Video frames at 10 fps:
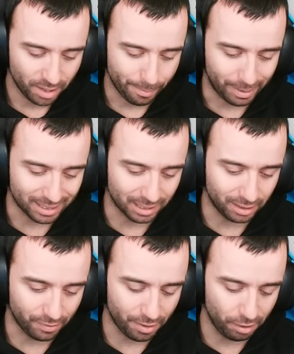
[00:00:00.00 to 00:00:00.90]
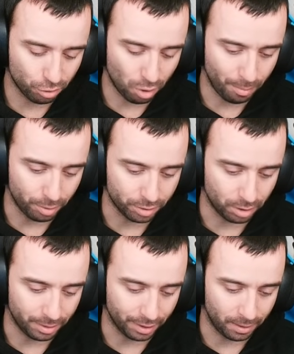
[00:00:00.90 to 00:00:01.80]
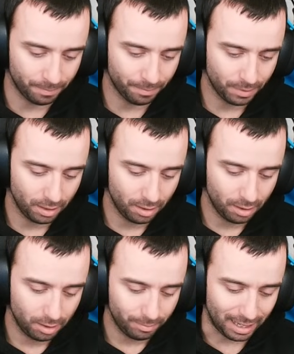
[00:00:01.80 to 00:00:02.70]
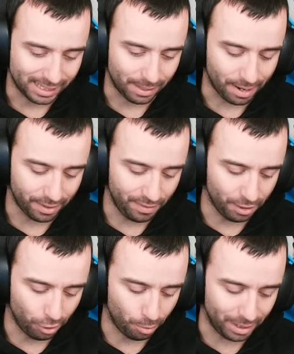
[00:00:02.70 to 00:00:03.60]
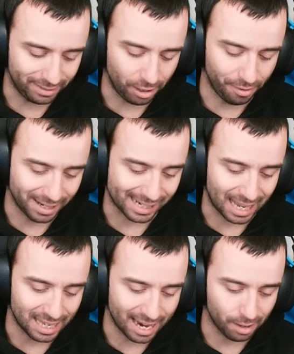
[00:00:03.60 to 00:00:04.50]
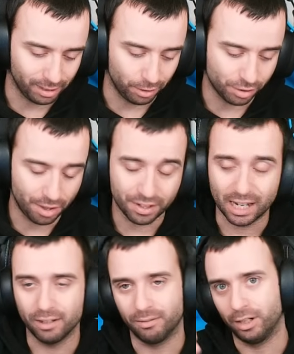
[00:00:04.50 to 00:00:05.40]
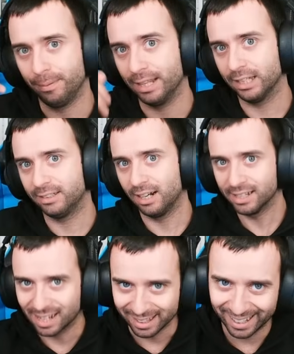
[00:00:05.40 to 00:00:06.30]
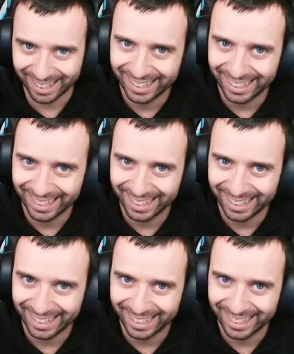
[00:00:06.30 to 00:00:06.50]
Bastante fácil nos lo han puesto, la verdad. Vale, ¿se va a rendir o no? Voy a tirar un escaldar, aunque no es necesario... Bueno, no me dejan tirar el escaldar.